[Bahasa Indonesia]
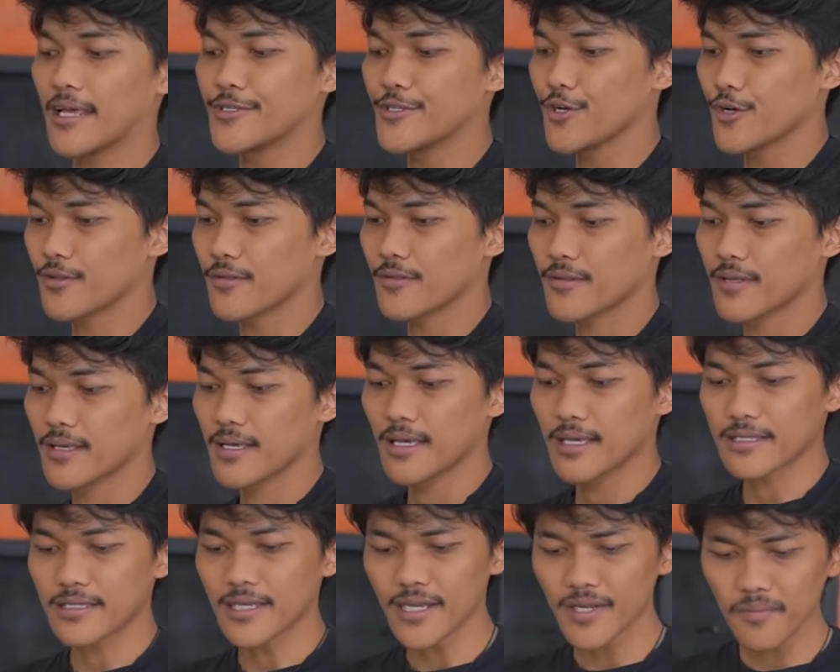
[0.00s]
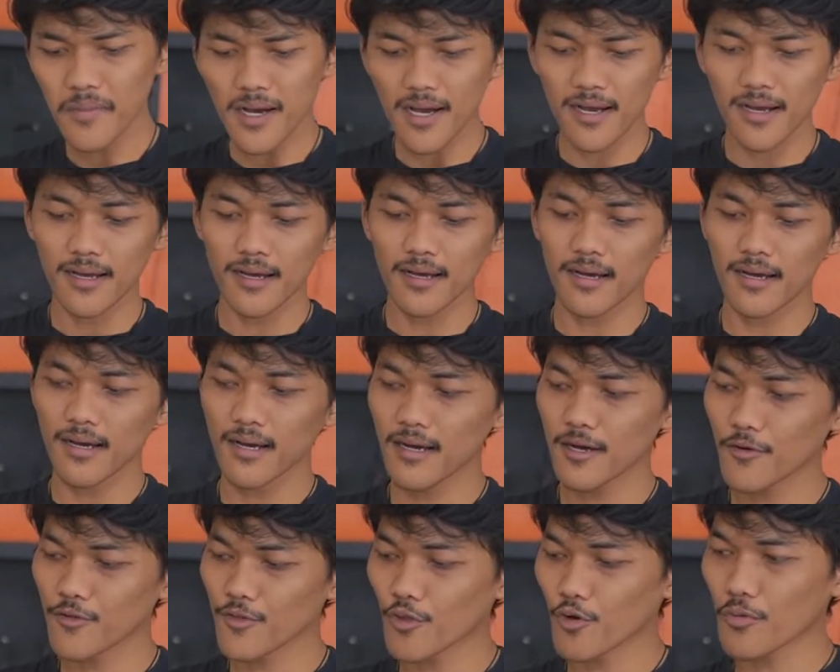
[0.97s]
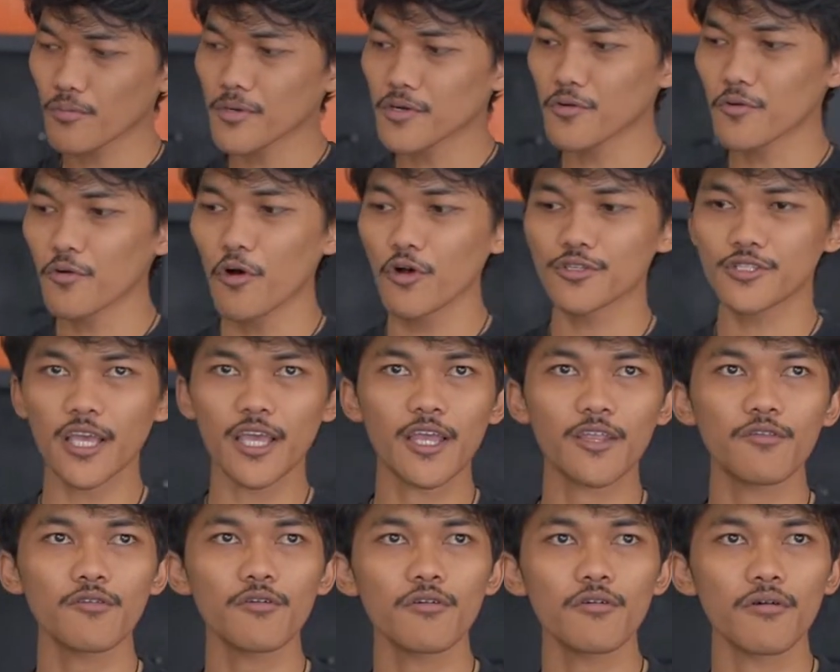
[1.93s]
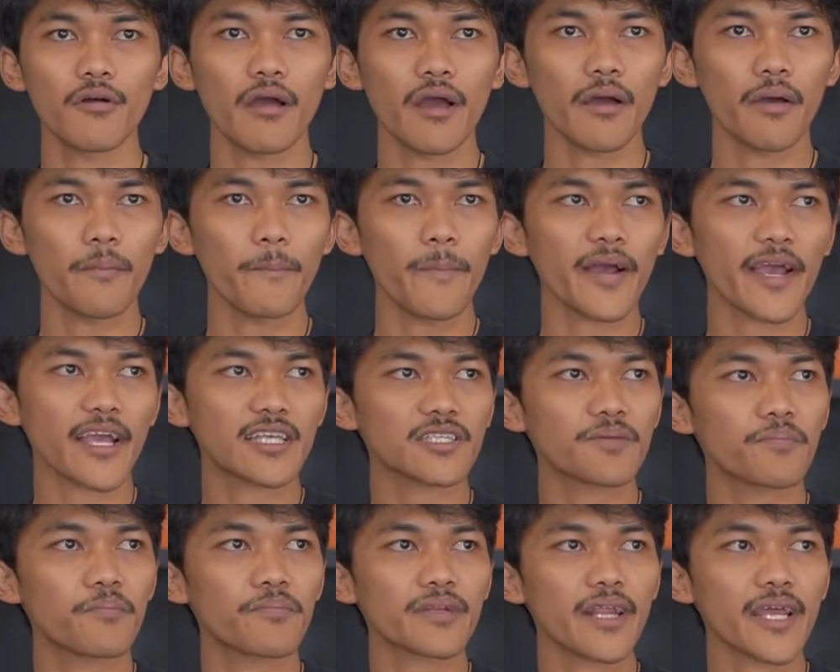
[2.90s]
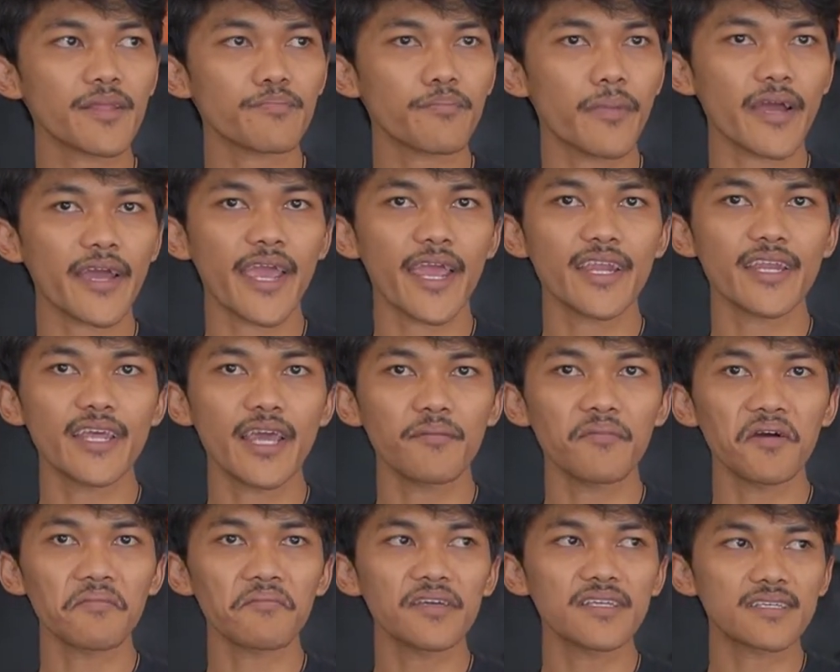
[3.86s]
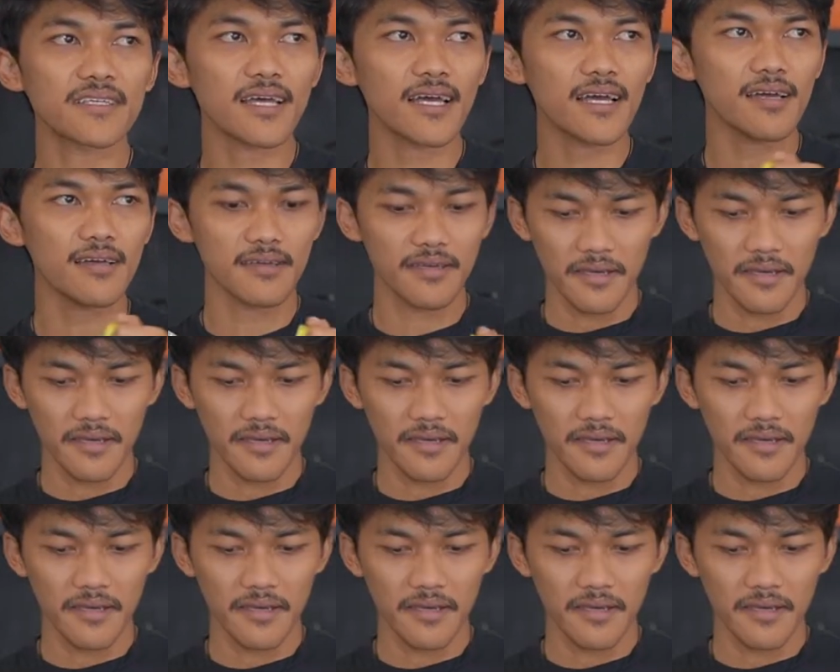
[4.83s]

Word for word: Lanjut. Jadi bang, uh, untuk menu goceng itu pakai sprite, pakai ini emang bisa?